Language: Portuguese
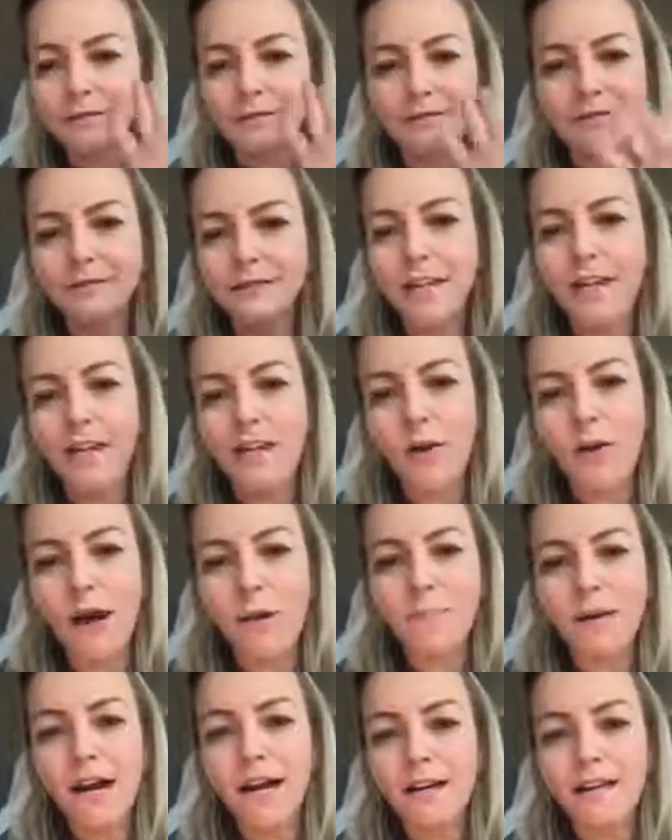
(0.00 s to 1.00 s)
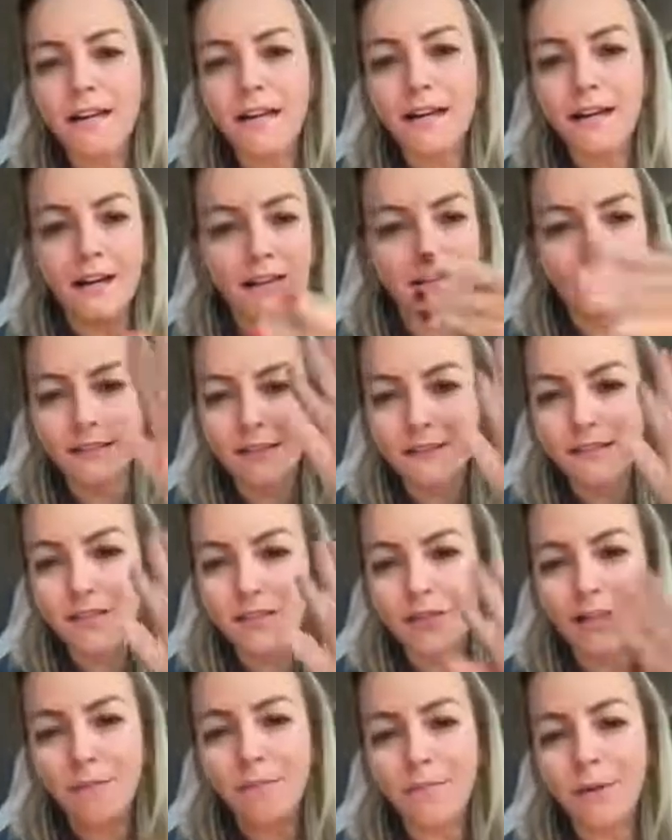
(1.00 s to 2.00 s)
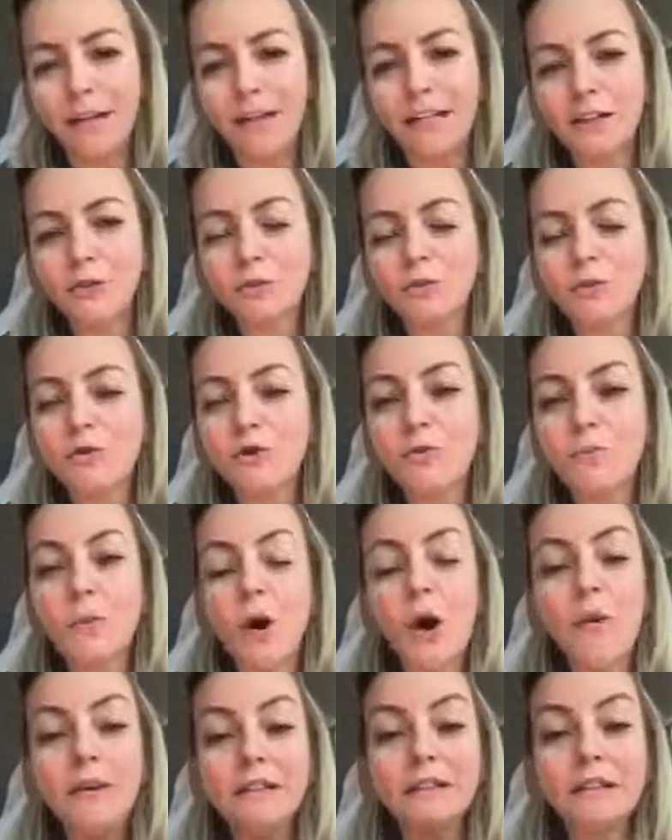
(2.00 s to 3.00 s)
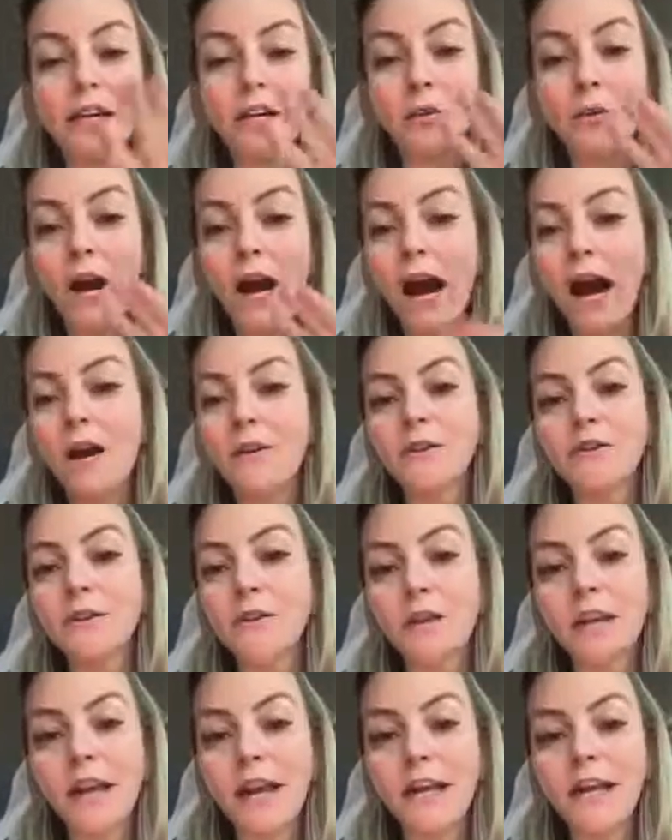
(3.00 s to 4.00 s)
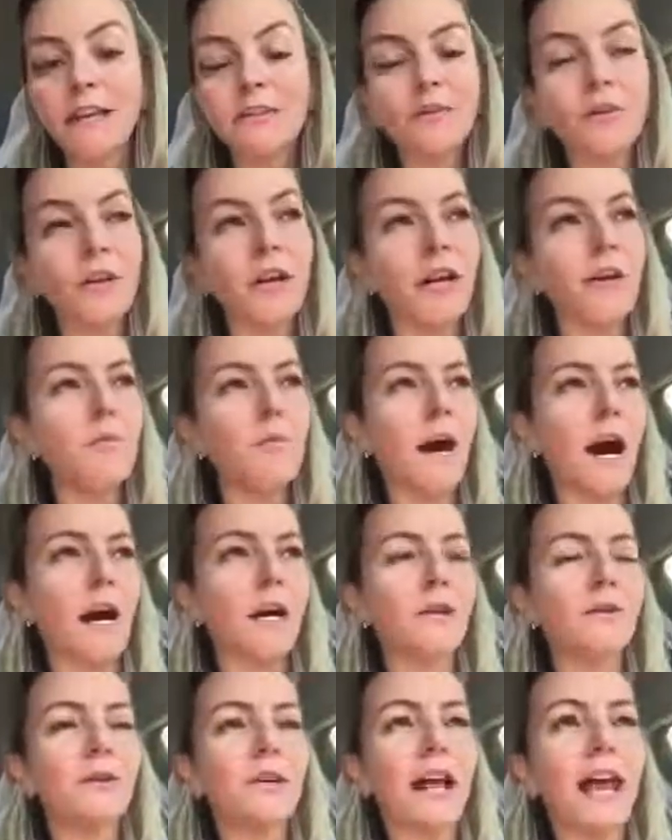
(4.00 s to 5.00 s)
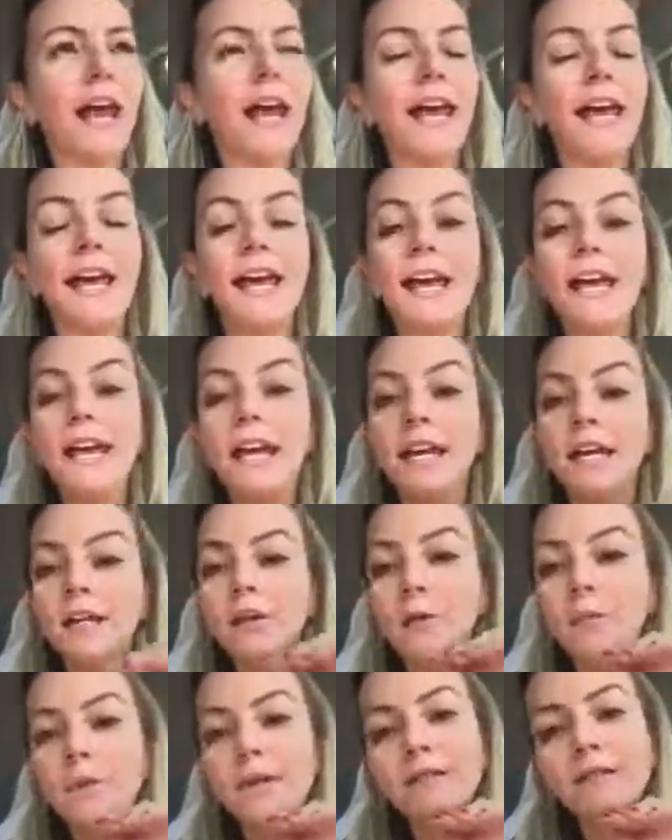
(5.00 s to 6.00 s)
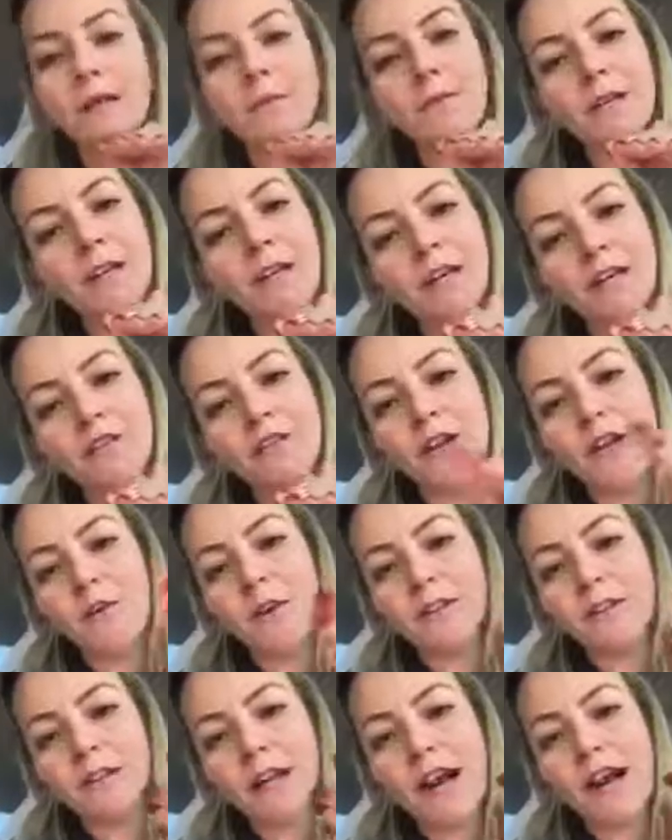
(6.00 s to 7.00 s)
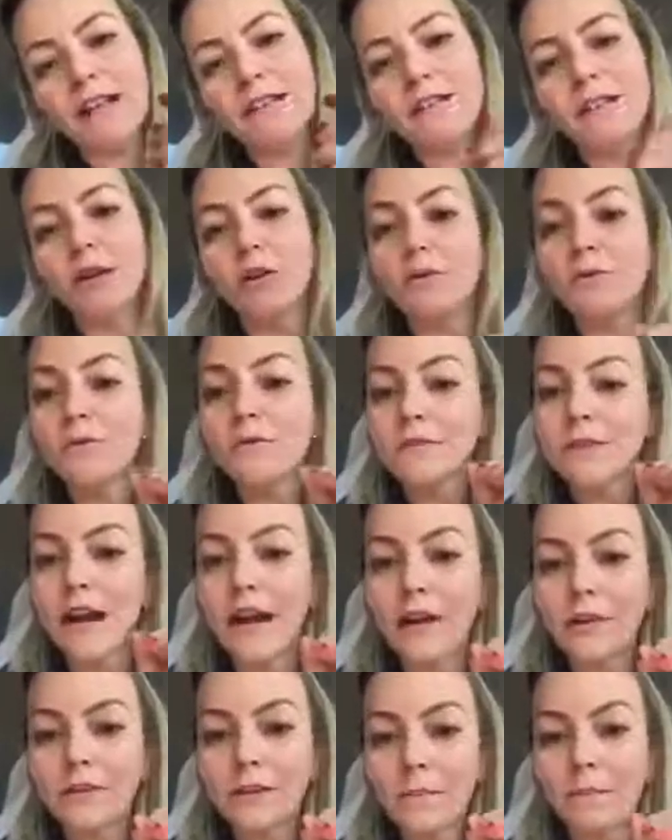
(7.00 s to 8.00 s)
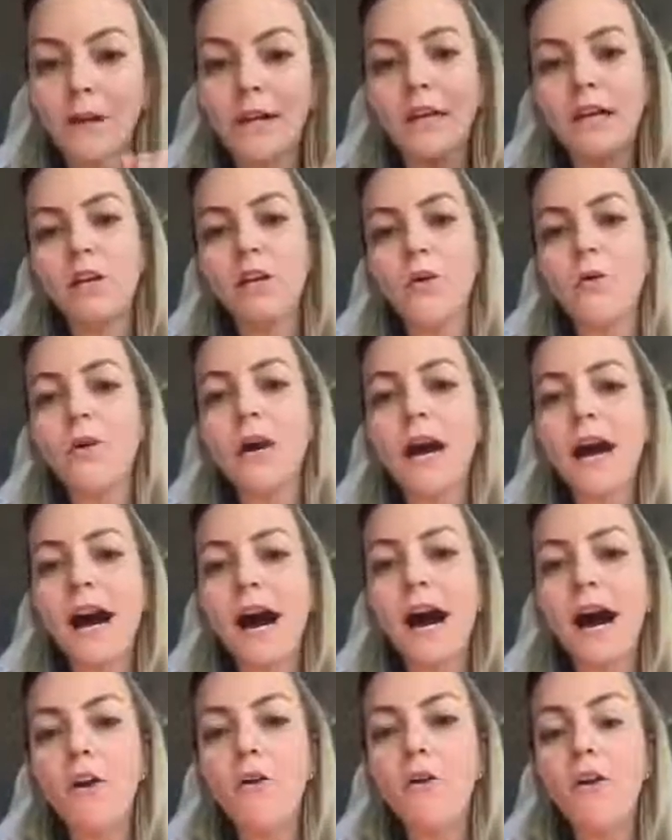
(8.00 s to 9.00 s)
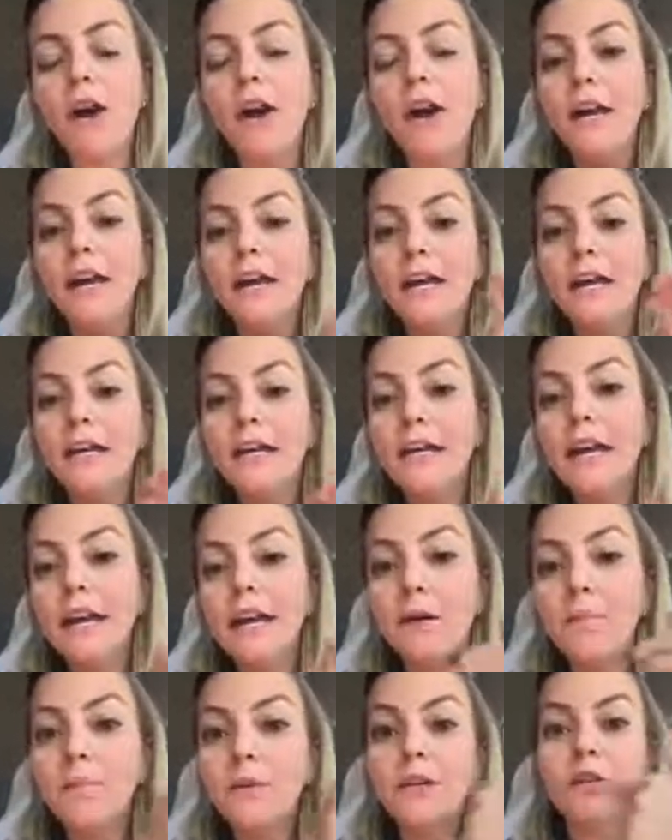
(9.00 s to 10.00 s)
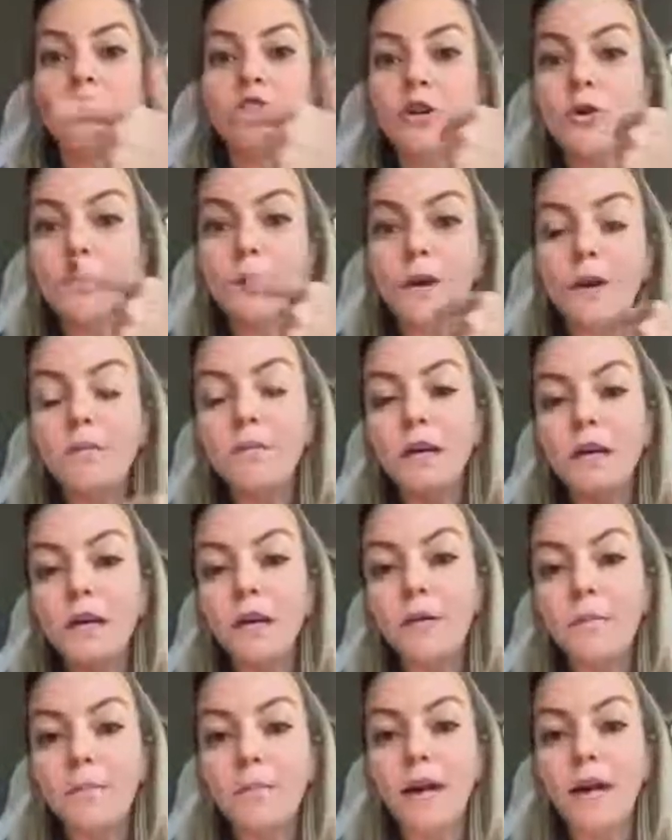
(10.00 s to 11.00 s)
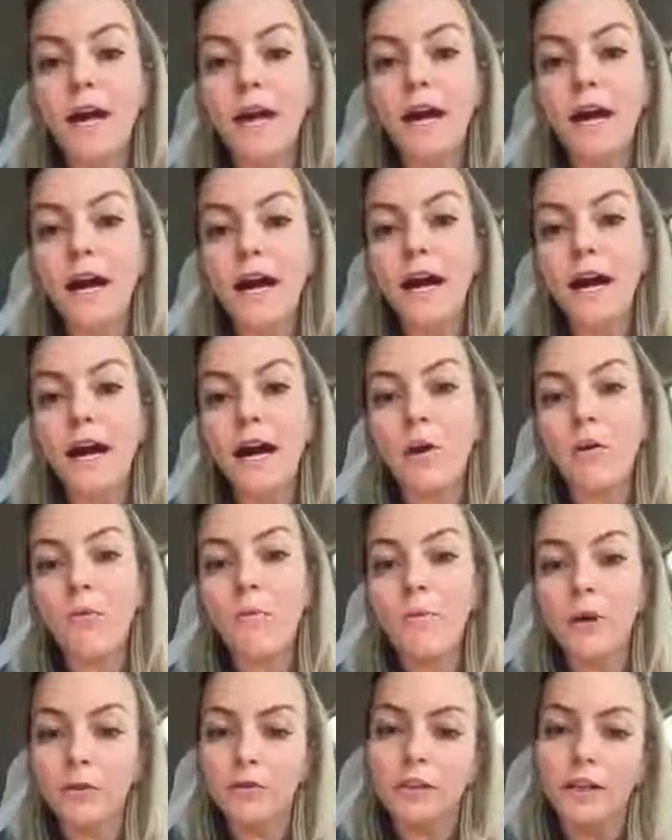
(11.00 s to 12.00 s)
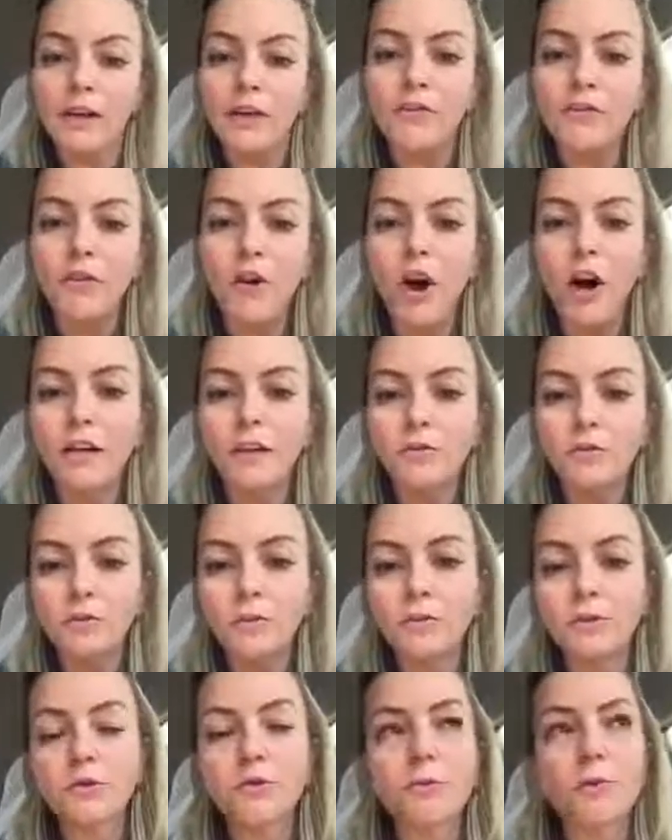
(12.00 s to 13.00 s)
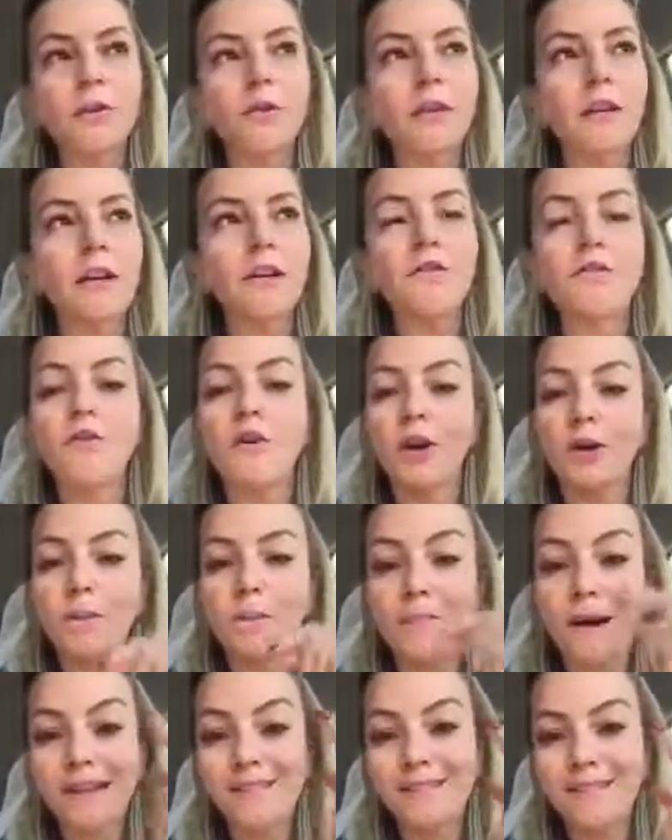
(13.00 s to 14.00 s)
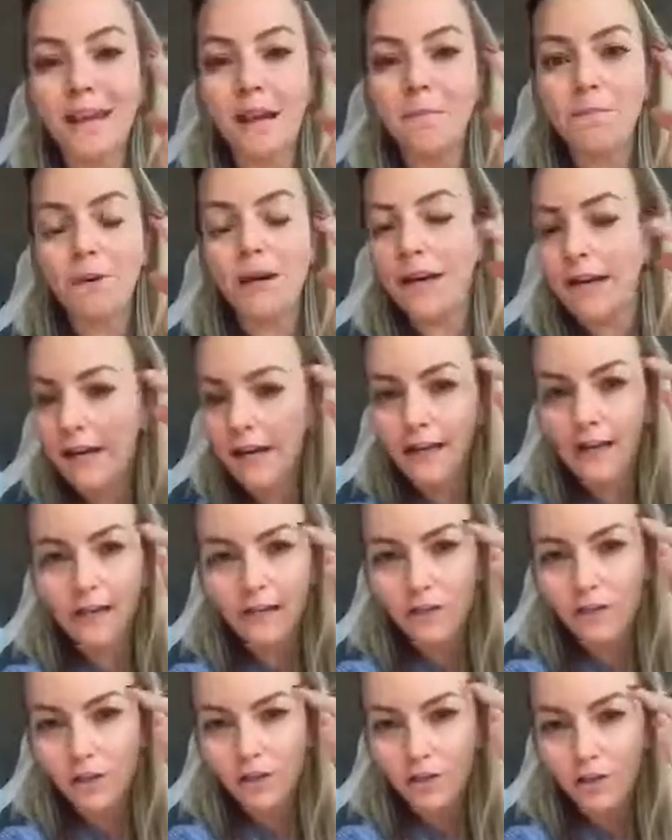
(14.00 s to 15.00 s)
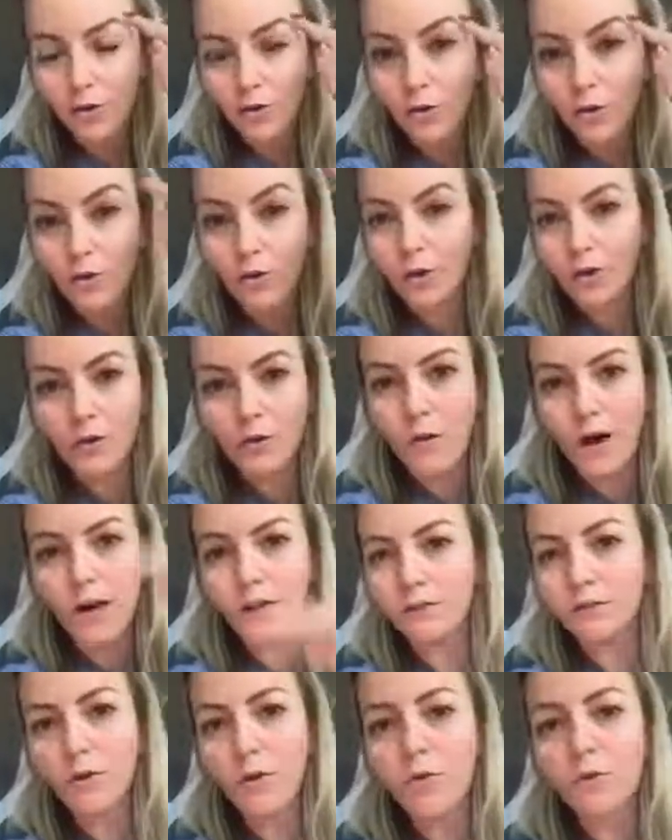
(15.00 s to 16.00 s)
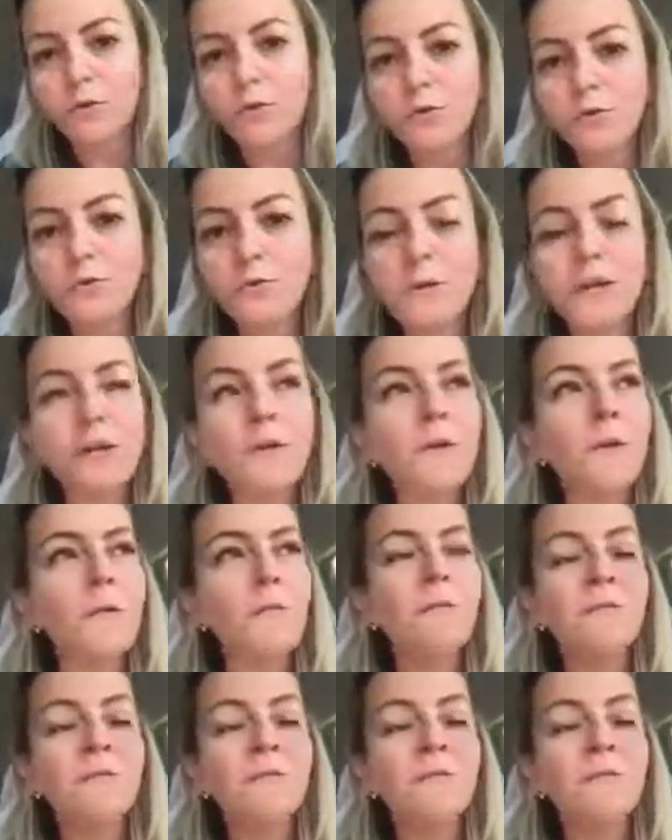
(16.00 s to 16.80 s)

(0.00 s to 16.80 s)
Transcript: dei um abraço, é, desejei para ele tudo de bom, entrei no carro e toquei, toquei o barco, né? E eu percebi que ele veio atrás, deu luz alta, aparelhou o carro e ele pediu para mim para o meu telefone, o número do meu telefone. Passei para ele, ele gesticulou que guardou o número.